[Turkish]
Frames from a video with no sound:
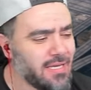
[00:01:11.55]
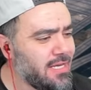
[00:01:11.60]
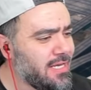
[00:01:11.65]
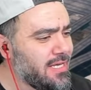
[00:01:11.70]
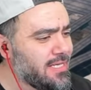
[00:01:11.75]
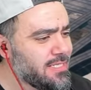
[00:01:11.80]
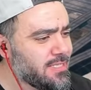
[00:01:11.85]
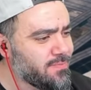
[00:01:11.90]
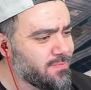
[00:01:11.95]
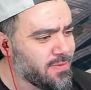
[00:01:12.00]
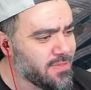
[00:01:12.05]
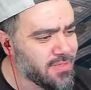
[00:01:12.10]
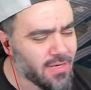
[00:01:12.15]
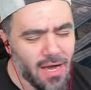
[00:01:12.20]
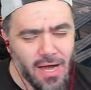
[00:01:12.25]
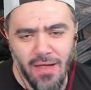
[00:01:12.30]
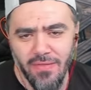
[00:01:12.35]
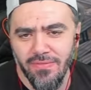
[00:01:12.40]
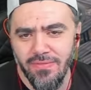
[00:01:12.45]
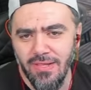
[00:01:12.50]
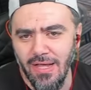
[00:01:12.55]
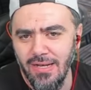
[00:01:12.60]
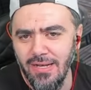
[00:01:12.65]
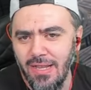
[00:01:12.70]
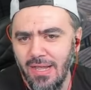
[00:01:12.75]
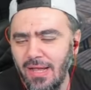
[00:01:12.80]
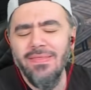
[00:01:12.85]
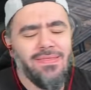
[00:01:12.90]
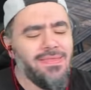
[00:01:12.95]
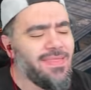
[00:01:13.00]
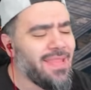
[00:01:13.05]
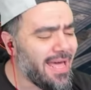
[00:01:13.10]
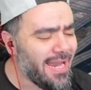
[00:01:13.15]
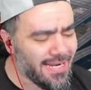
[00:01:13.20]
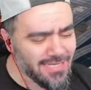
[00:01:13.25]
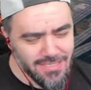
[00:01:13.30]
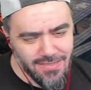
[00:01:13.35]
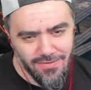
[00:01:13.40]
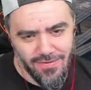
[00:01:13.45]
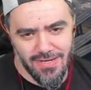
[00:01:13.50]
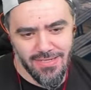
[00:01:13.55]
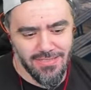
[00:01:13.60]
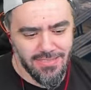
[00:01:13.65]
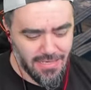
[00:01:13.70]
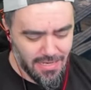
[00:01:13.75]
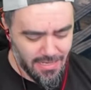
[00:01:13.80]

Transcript: İzmir, Antalya. Neresi varsa